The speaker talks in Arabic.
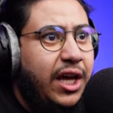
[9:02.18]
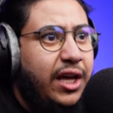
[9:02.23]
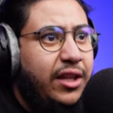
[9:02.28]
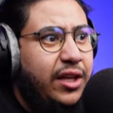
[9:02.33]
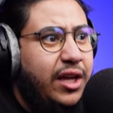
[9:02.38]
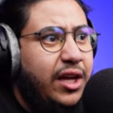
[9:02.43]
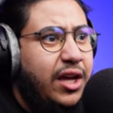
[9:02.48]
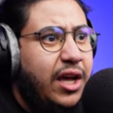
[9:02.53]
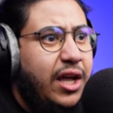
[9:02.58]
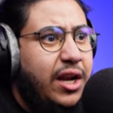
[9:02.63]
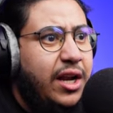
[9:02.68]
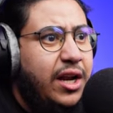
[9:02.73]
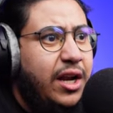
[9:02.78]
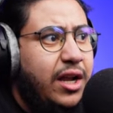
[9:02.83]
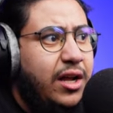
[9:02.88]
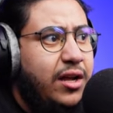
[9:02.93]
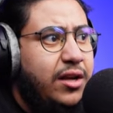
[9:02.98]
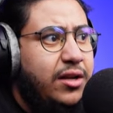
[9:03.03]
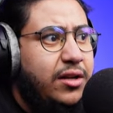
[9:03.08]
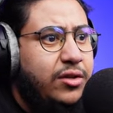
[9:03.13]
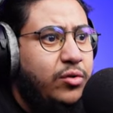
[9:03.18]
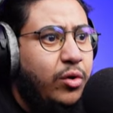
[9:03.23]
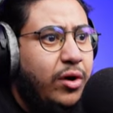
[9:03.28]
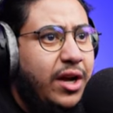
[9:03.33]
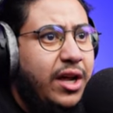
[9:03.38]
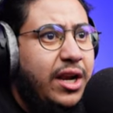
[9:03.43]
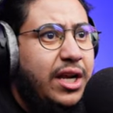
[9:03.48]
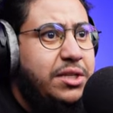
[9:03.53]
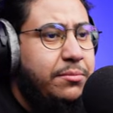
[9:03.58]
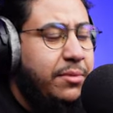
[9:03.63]
دقيقه دقيقه انا لا
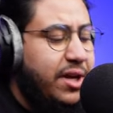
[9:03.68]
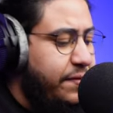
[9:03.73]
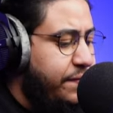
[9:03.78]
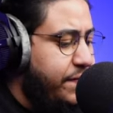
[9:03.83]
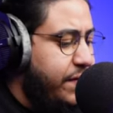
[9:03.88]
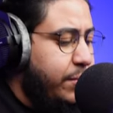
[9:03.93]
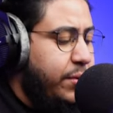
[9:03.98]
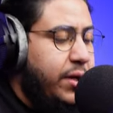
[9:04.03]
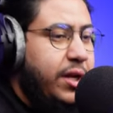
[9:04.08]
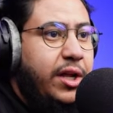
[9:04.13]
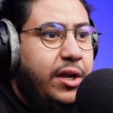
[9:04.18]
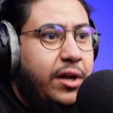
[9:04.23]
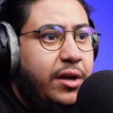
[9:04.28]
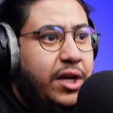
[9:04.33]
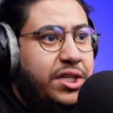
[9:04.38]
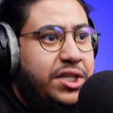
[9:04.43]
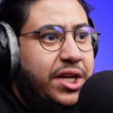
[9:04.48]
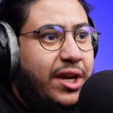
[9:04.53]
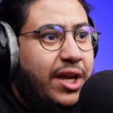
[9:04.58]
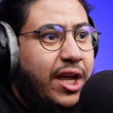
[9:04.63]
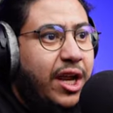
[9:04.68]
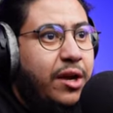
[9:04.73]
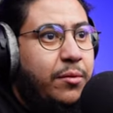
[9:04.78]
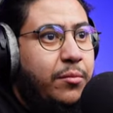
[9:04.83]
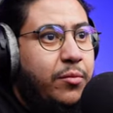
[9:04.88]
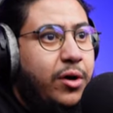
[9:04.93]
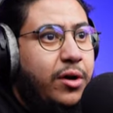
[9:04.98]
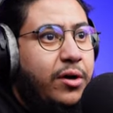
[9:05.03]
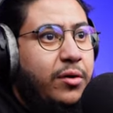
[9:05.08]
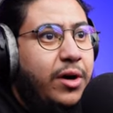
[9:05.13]
اتوقع لازم اقفل من هنا عشان
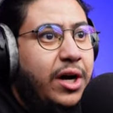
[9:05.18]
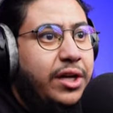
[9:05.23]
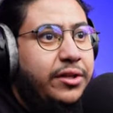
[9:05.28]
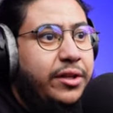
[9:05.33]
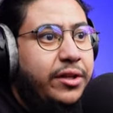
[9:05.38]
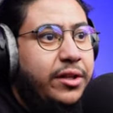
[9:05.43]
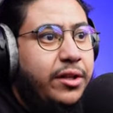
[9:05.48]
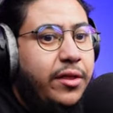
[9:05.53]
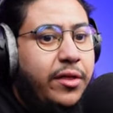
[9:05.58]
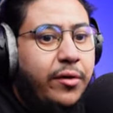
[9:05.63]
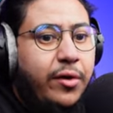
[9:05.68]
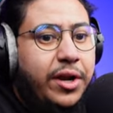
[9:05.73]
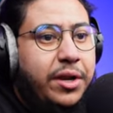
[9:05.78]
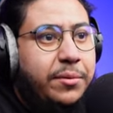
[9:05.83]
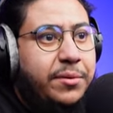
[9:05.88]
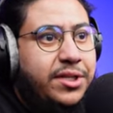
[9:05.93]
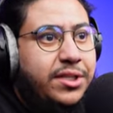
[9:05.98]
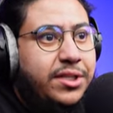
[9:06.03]
اكلم واحد عندي ثواني